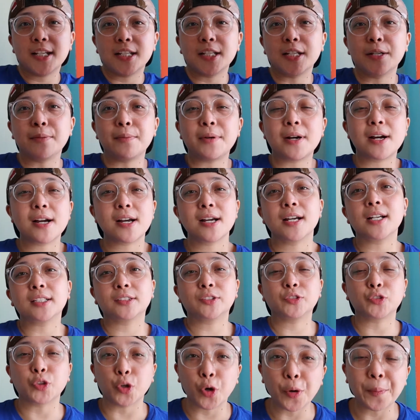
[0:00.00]
na
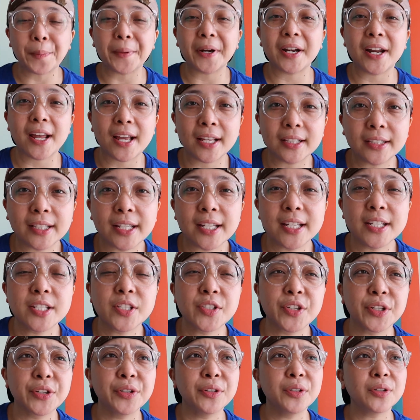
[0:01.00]
mga tropa natin,
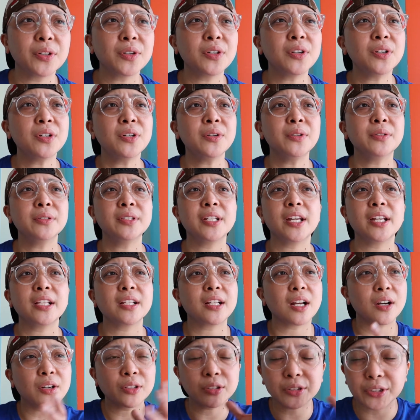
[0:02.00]
siguro
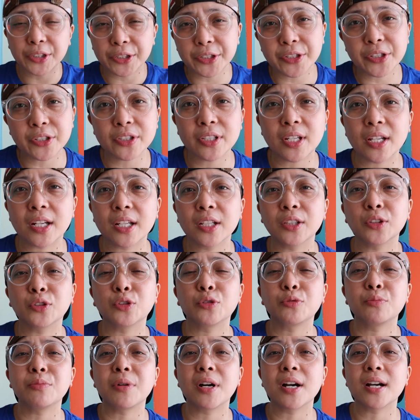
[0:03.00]
na-encounter nyo na rin
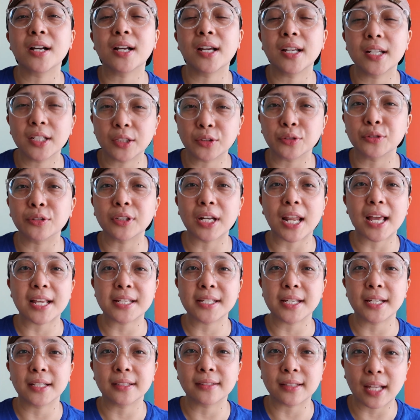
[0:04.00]
tong mga ganitong
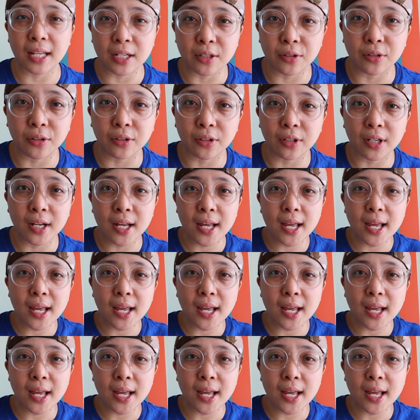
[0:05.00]
klaseng tanong.